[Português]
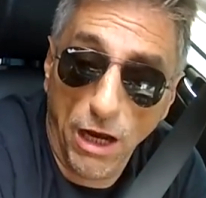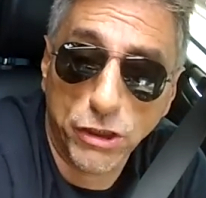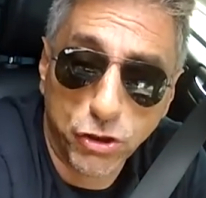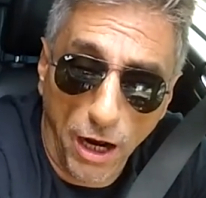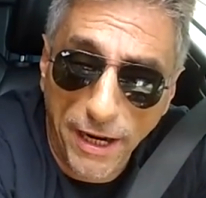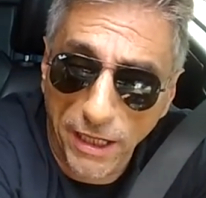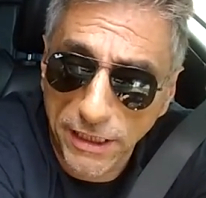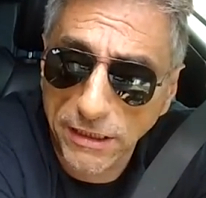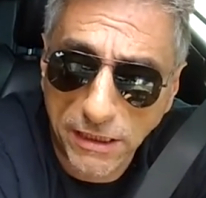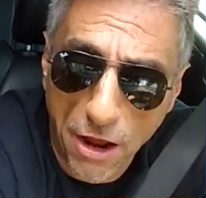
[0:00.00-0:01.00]
é isso aí, a
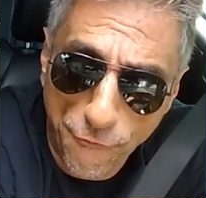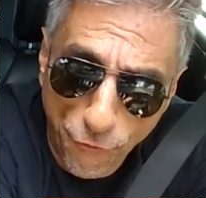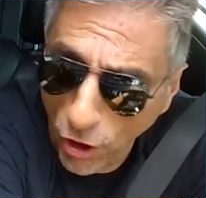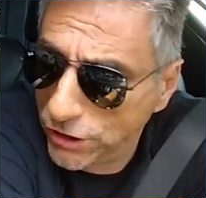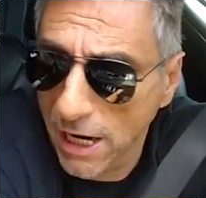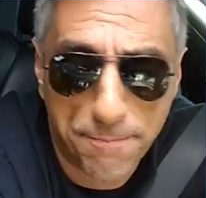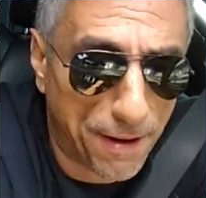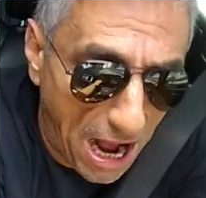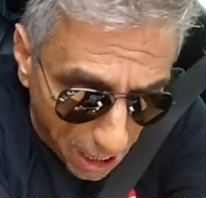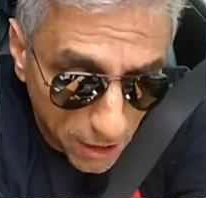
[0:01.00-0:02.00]
gente tem força aí
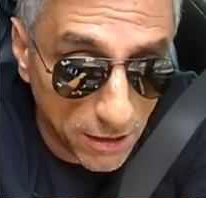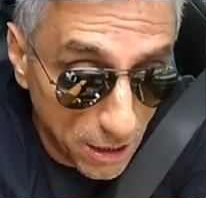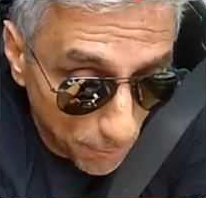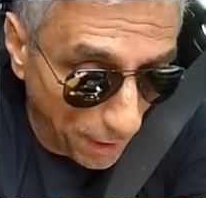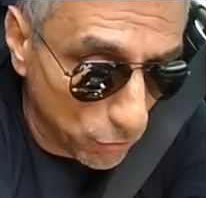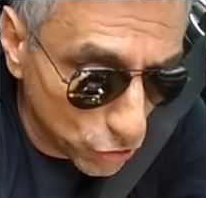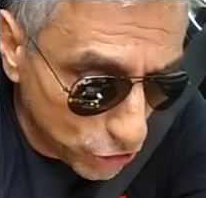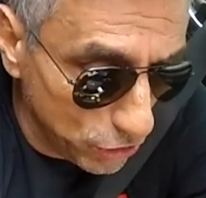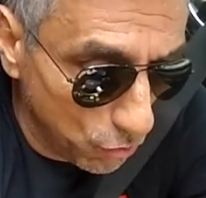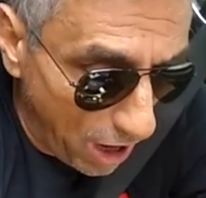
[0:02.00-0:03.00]
pra, pra
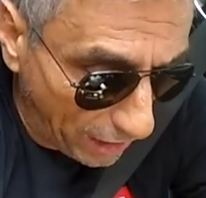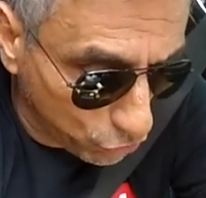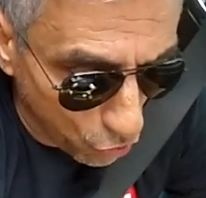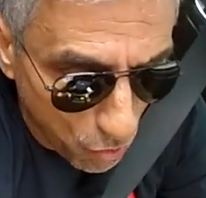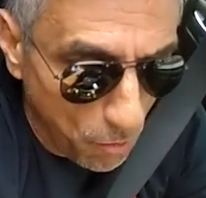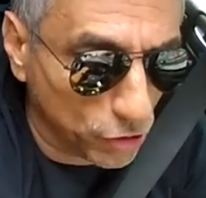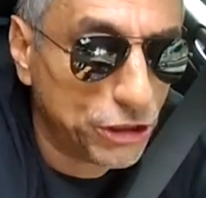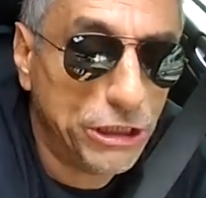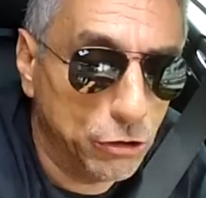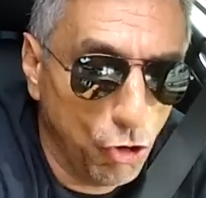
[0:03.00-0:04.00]
continuar. Tô com um monte
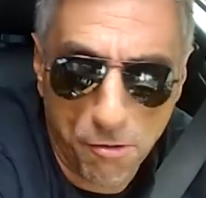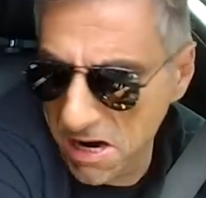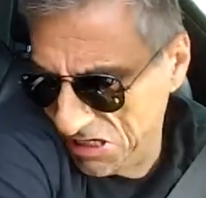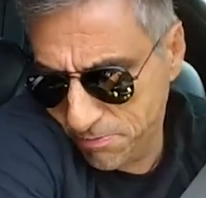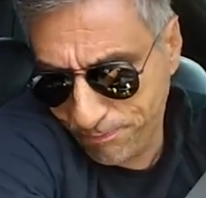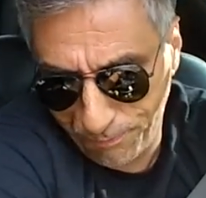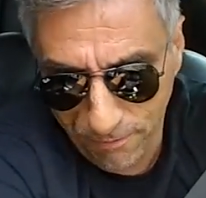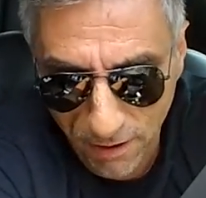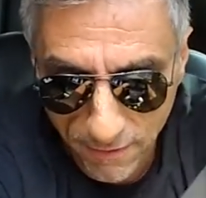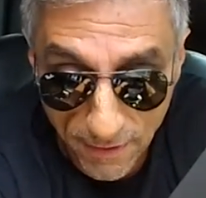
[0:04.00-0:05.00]
de dor, mas
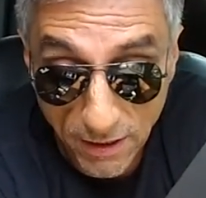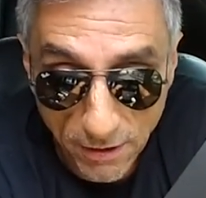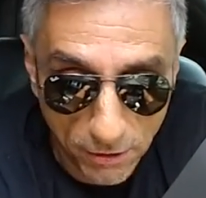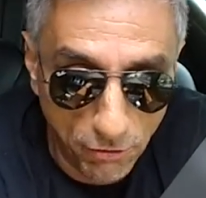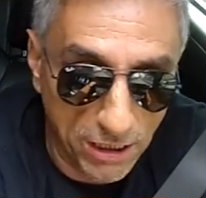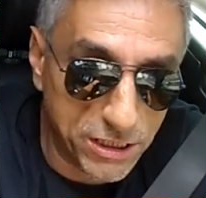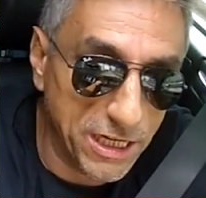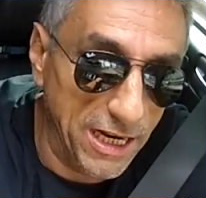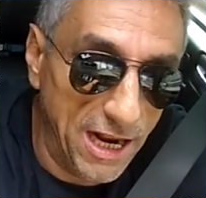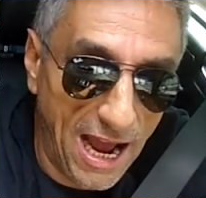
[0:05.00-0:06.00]
não há de
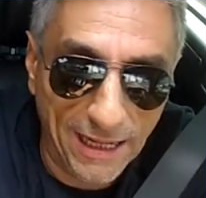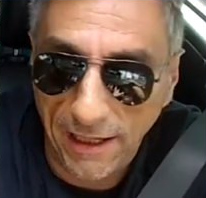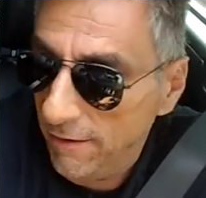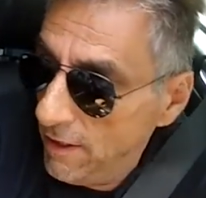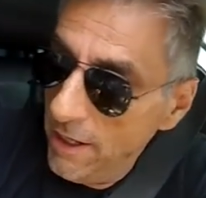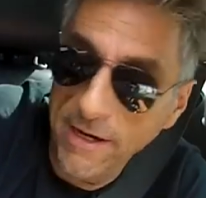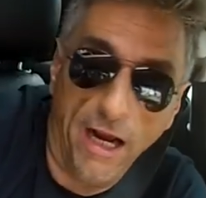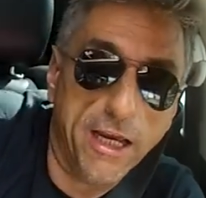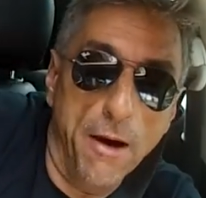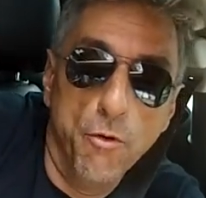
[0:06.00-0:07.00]
ser nada. E
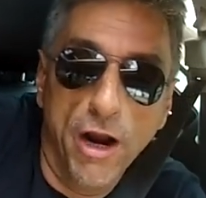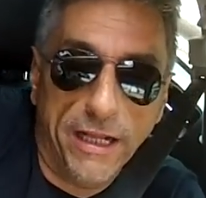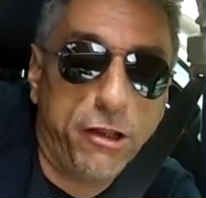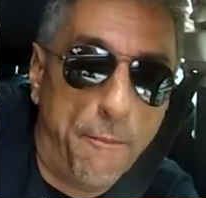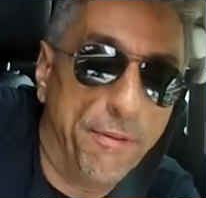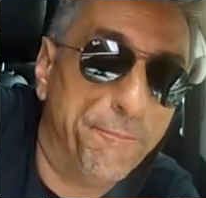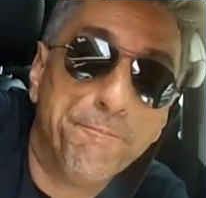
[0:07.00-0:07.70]
aqui a muletopa,